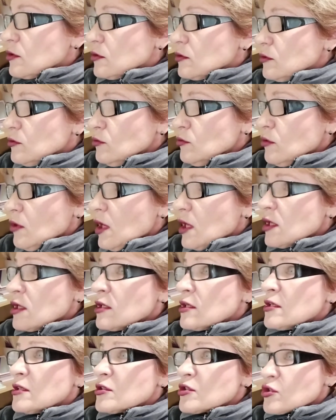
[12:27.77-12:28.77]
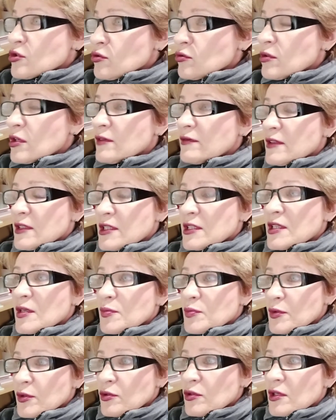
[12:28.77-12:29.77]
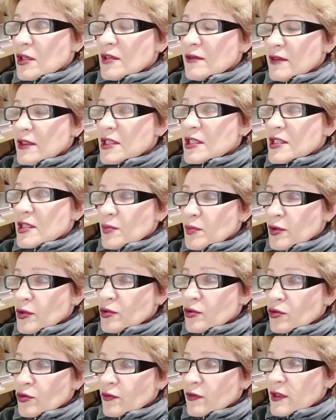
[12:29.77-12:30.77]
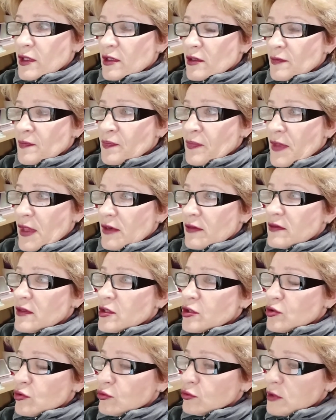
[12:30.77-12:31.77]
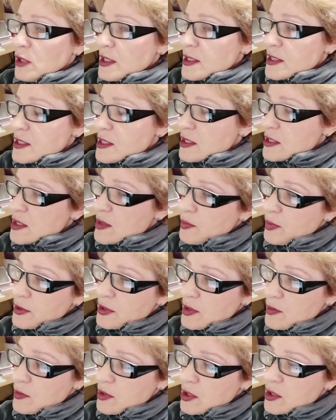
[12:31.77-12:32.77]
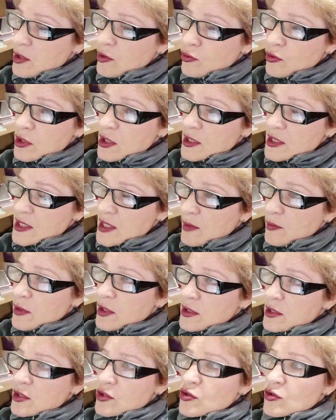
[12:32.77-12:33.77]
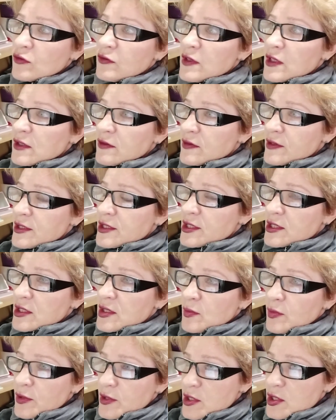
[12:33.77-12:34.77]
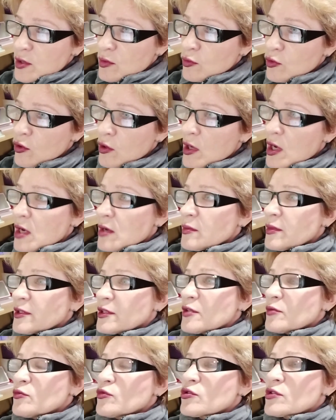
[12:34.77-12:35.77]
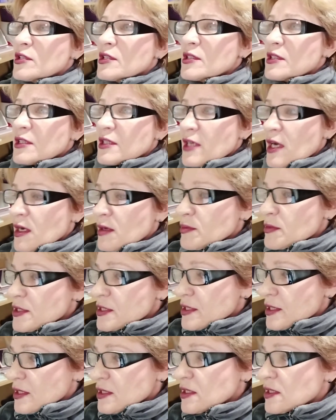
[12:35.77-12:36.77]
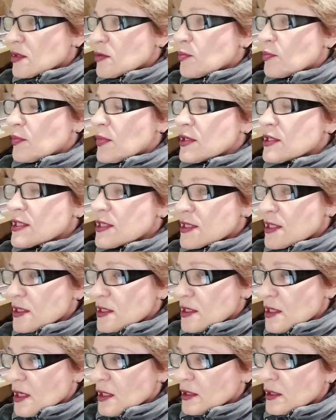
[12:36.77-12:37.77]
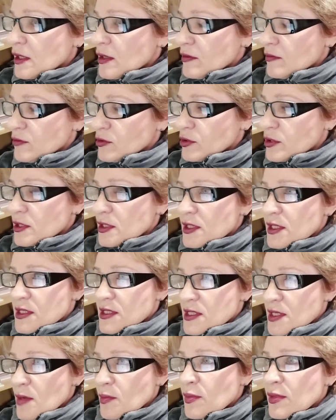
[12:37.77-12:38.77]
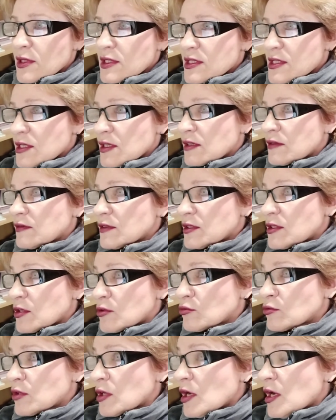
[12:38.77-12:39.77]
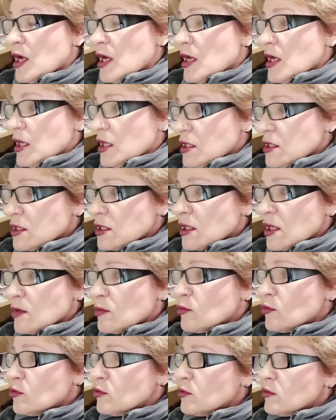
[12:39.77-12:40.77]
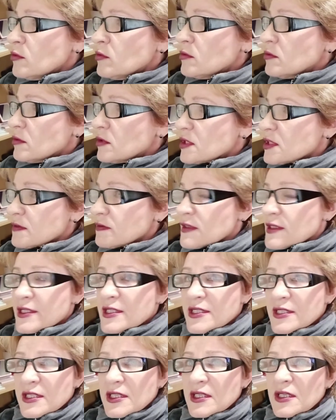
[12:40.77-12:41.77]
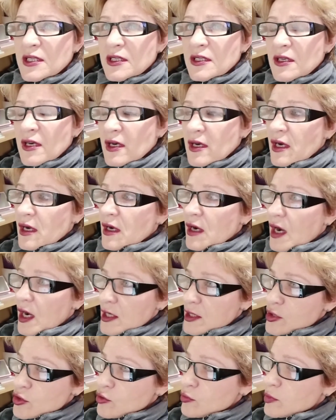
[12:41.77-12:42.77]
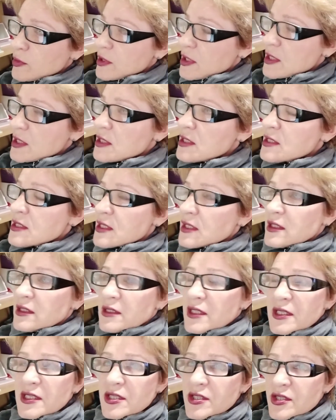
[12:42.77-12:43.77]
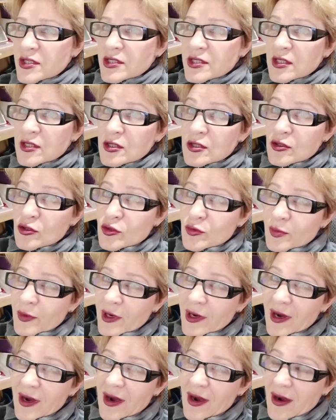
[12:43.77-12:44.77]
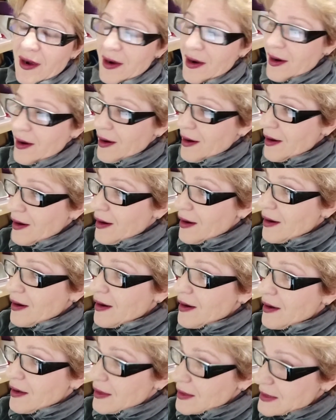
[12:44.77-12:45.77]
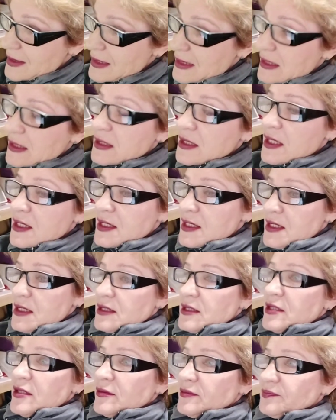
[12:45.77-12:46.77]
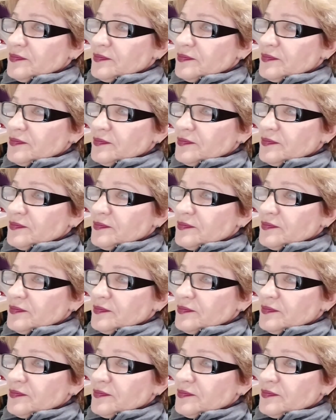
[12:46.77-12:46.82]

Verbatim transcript: Ну, а что говорит о, говорить о Петровке? Ведь у нас на западном регионе самые дешевые квартиры. Почему? потому что там стоит постоянно вот этот запах сероводорода. И никому из властей, особенно из экологических служб, дела нет.